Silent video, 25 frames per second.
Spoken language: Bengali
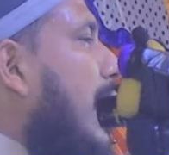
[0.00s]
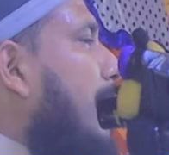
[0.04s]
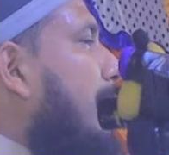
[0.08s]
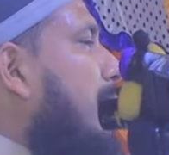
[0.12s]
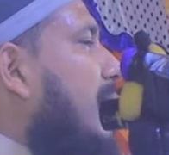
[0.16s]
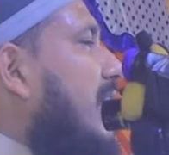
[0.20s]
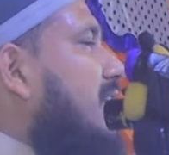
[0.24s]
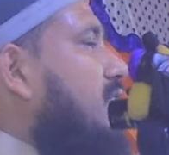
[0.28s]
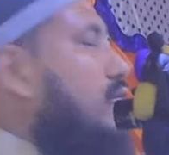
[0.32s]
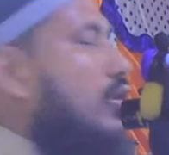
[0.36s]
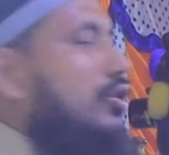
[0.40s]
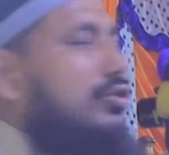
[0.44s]

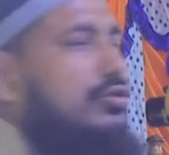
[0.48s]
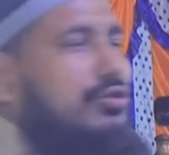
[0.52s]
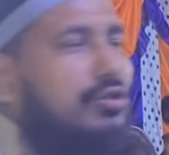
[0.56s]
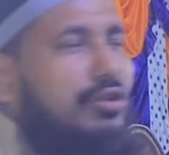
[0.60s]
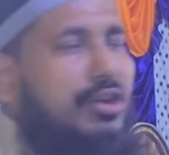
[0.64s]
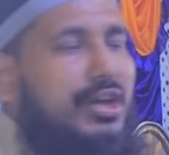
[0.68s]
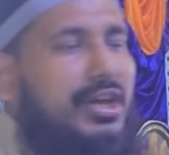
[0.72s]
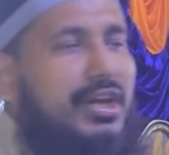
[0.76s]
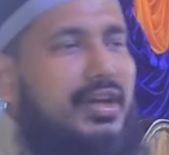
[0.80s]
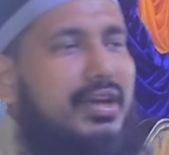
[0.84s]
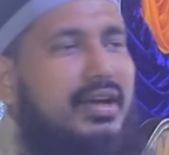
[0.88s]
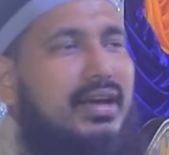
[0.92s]
শাপলা
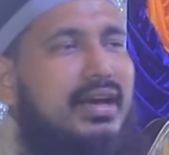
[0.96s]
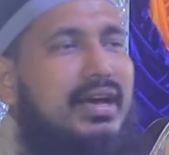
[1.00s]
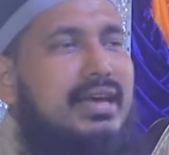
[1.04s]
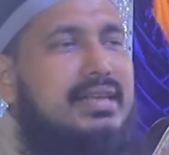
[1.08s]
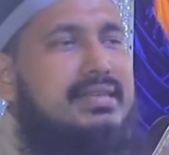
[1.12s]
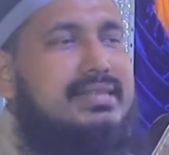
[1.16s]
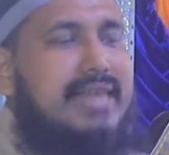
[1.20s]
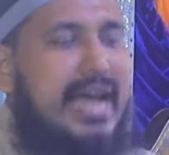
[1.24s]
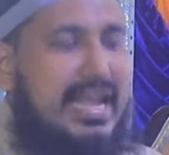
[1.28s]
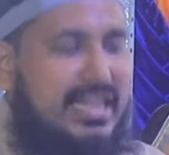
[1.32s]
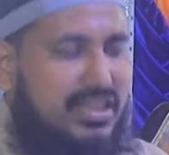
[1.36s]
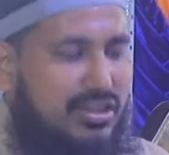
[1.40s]
চত্বরে
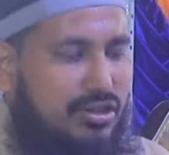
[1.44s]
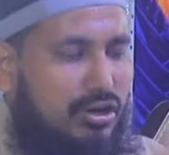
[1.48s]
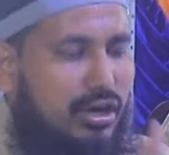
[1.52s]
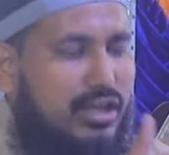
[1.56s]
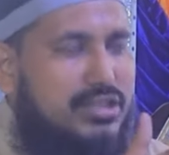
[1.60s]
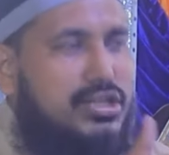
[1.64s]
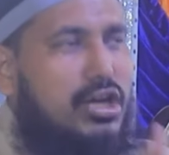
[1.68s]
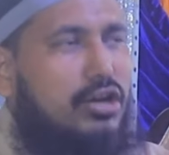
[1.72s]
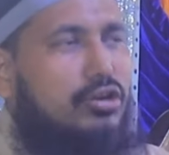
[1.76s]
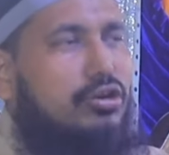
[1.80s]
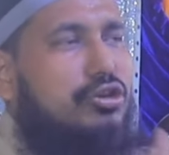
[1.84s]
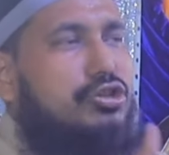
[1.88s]

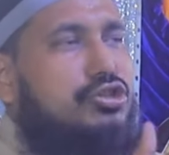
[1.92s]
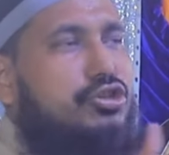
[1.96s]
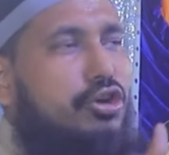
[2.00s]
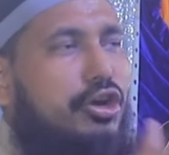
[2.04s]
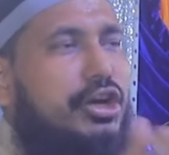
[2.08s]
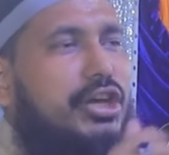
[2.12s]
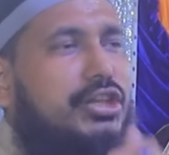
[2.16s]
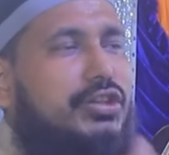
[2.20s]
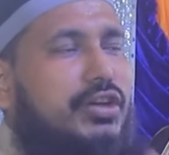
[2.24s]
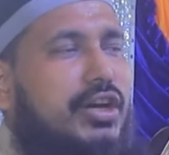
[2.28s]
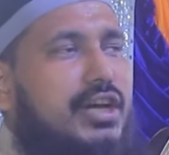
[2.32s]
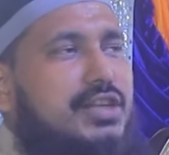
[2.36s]
ছাত্ররা যখন
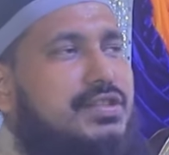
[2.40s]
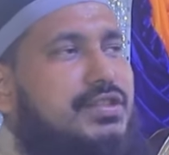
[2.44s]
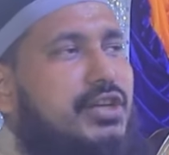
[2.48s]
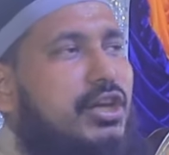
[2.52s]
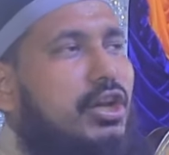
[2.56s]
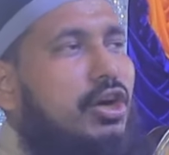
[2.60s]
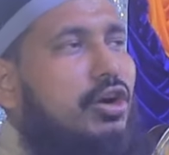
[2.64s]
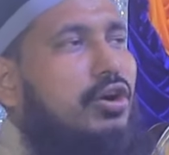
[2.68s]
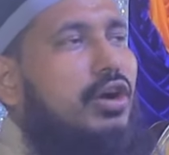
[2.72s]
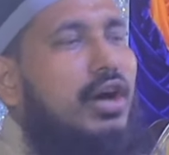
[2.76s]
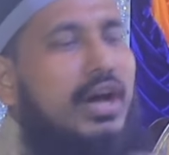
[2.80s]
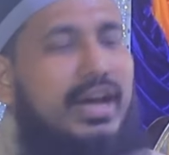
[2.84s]
শহীদ
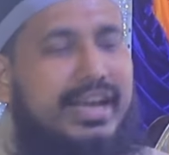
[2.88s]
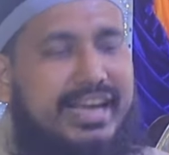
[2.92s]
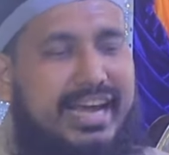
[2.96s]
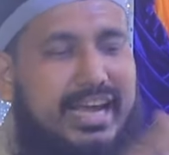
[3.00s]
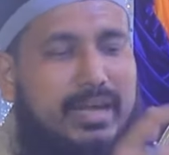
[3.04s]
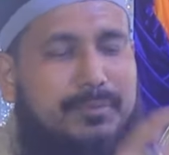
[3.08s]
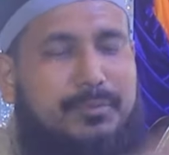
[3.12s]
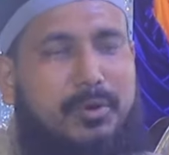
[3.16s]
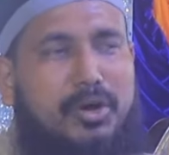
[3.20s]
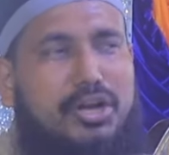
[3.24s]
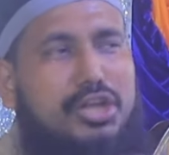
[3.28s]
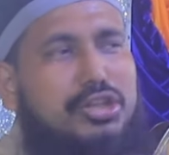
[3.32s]
হয়েছিল
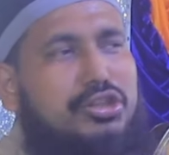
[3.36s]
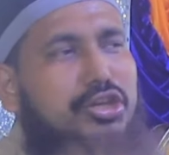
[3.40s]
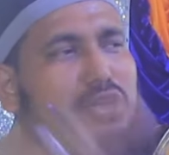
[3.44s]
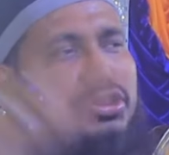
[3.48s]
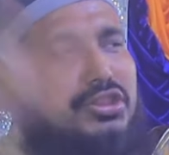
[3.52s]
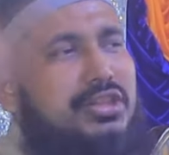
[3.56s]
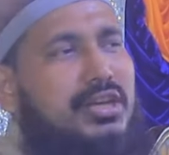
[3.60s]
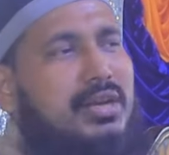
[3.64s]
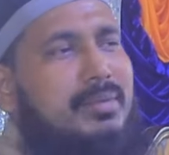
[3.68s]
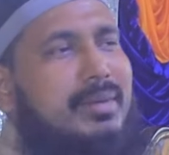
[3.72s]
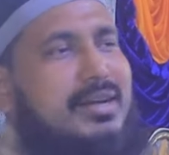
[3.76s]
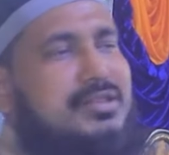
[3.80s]
এই
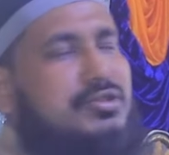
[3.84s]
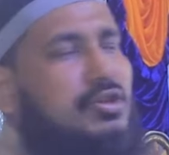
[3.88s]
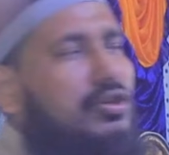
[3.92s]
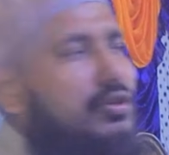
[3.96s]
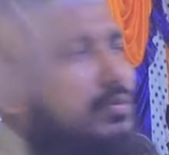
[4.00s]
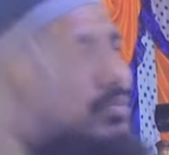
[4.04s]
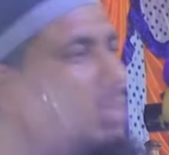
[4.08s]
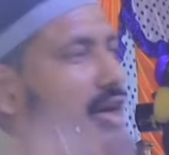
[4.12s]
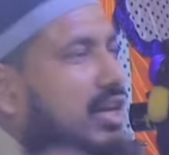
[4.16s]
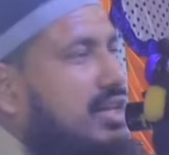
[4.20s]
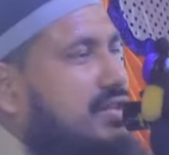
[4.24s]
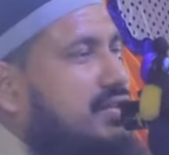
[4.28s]
ফরিদুদ্দিন
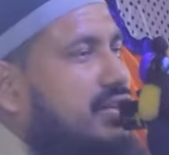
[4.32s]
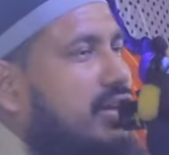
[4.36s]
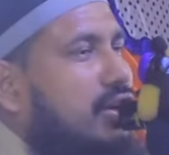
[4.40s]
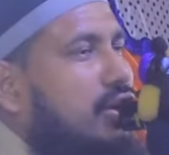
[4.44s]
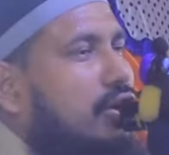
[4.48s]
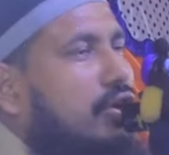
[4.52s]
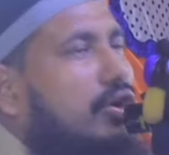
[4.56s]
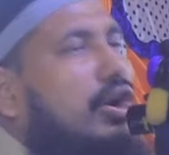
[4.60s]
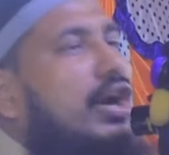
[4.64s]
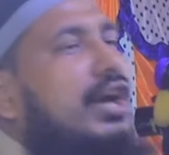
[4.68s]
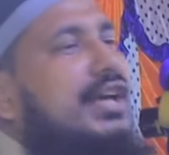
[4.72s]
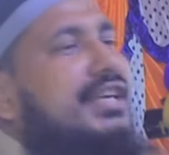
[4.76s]
মাসুদ বলেছিল
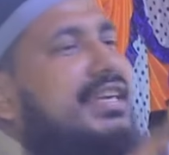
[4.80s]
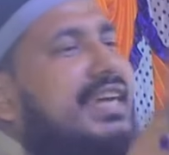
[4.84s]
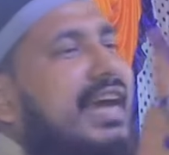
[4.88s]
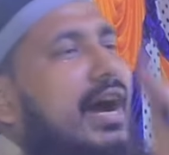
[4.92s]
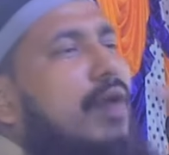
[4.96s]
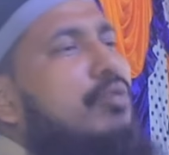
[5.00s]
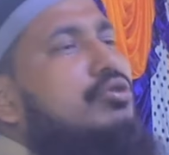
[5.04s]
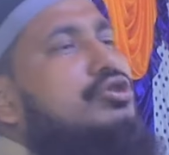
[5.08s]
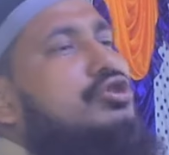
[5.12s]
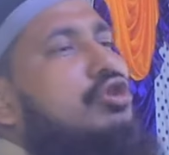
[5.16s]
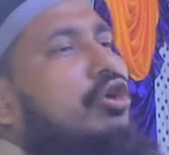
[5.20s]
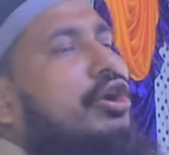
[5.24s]

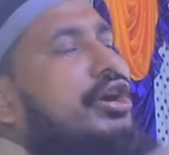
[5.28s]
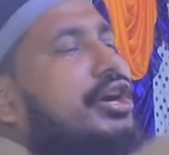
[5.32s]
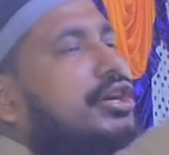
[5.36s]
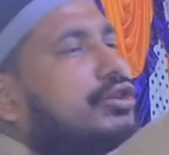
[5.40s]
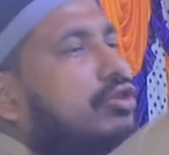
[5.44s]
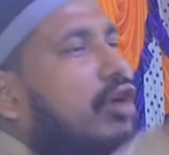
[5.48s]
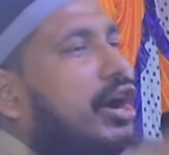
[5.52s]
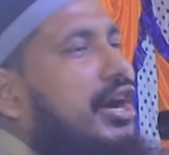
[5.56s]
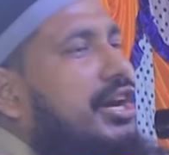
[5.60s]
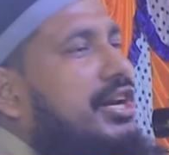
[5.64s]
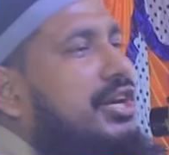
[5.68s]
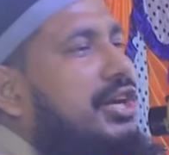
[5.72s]
কেউ
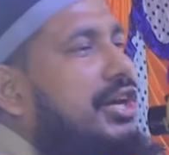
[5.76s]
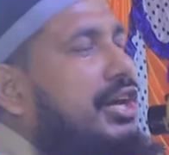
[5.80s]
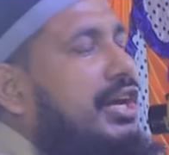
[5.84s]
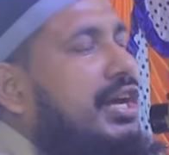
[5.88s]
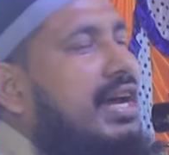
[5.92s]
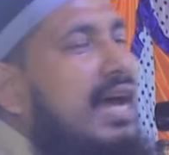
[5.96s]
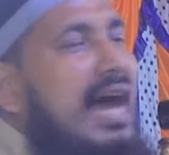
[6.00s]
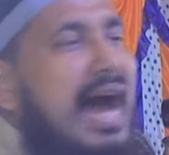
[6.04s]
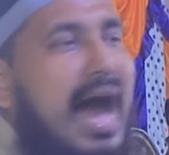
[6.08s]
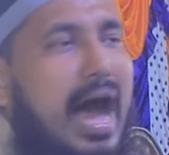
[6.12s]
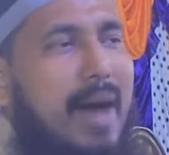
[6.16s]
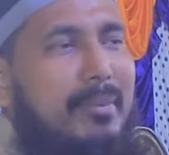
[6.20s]
শহীদ হয়নি
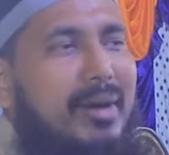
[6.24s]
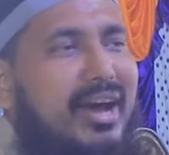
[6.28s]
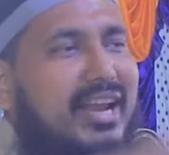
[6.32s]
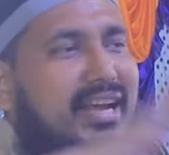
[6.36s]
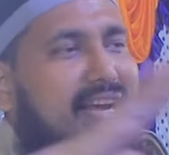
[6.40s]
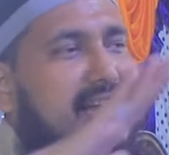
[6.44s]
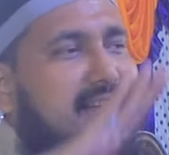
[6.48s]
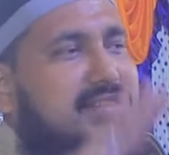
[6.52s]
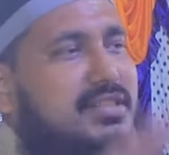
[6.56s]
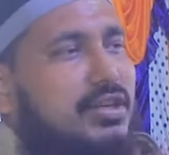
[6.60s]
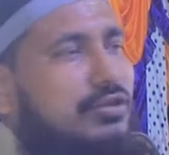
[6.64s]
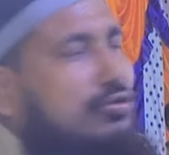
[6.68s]
আমার
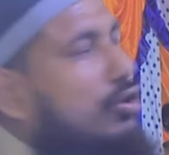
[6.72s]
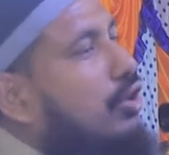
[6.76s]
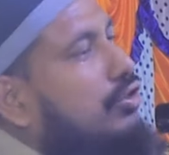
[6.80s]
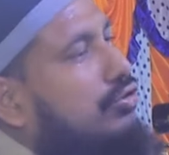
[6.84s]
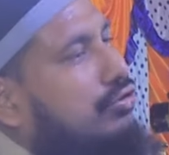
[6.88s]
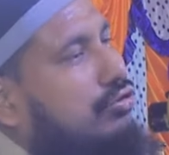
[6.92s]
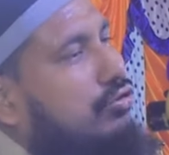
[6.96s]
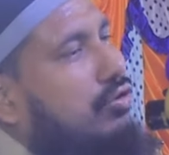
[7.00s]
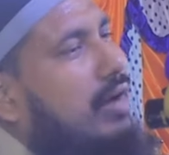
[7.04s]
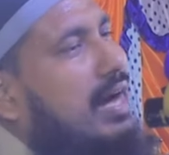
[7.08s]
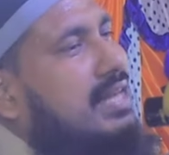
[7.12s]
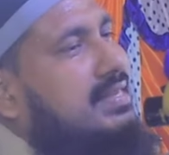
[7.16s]
কাছে
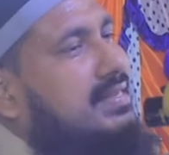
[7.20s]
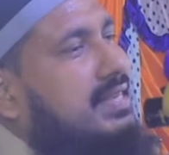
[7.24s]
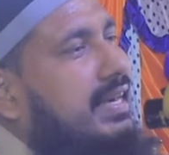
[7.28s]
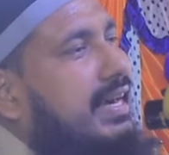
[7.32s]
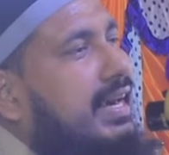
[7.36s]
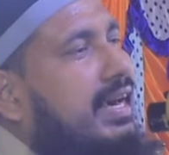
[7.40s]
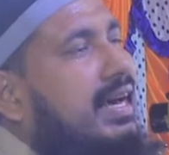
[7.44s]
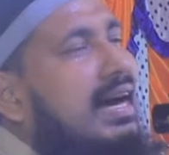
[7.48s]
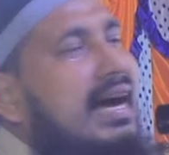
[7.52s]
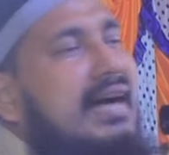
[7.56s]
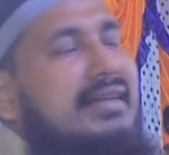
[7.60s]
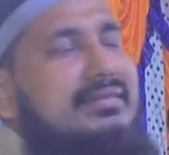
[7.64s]
তথ্য
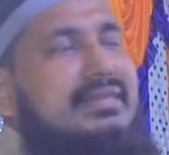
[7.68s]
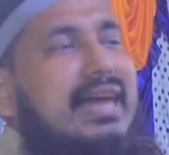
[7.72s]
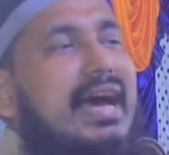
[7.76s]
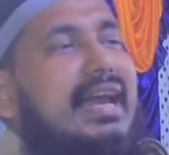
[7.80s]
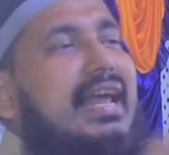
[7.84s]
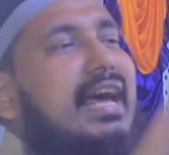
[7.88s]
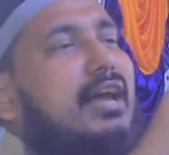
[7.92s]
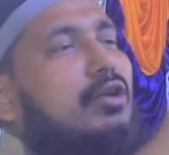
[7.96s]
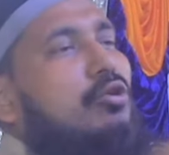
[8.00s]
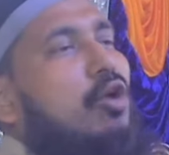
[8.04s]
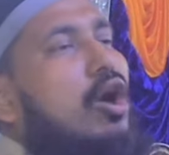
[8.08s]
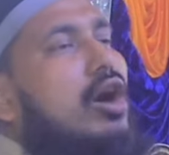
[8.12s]
আছে
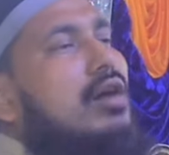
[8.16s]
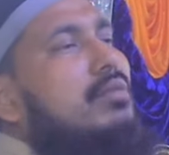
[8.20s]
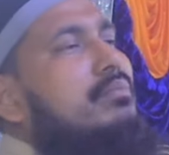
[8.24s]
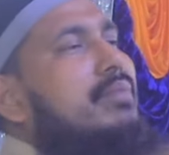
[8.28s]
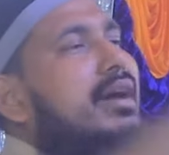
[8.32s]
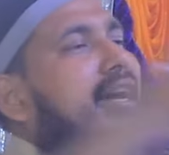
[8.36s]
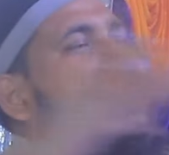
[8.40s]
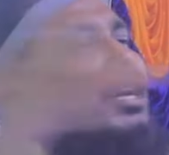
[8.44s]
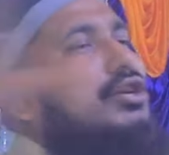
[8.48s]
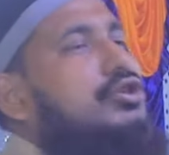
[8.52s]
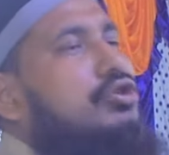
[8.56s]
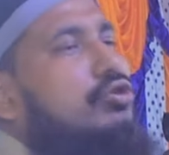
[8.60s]
তারা রং
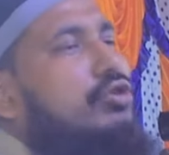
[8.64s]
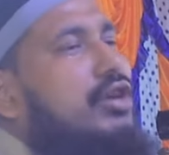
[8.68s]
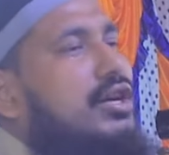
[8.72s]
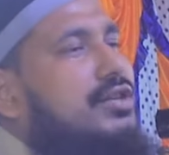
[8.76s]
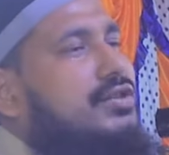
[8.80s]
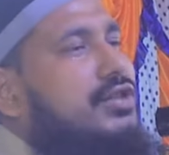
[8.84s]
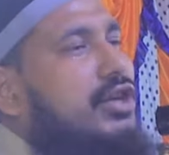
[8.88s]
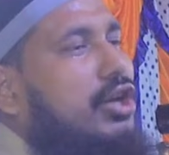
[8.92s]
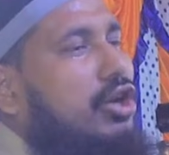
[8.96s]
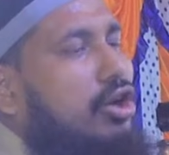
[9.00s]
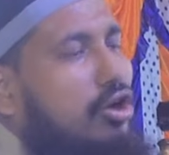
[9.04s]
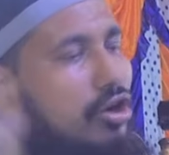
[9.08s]
মেখে
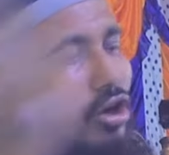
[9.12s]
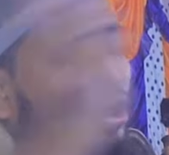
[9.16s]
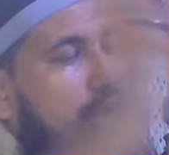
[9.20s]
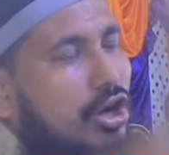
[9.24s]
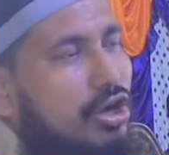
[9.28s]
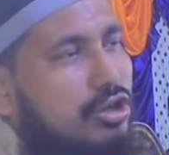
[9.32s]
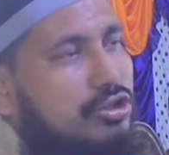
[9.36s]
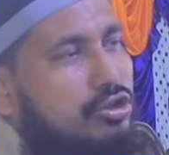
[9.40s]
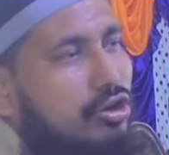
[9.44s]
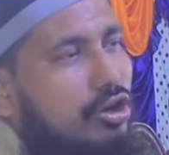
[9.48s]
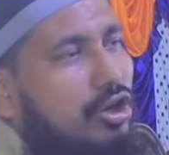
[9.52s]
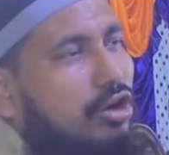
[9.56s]
শুয়েছিল
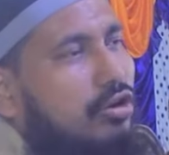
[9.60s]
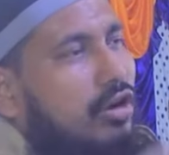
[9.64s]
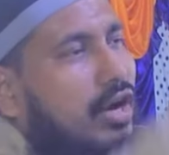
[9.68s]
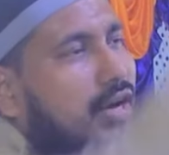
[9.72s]
জোরে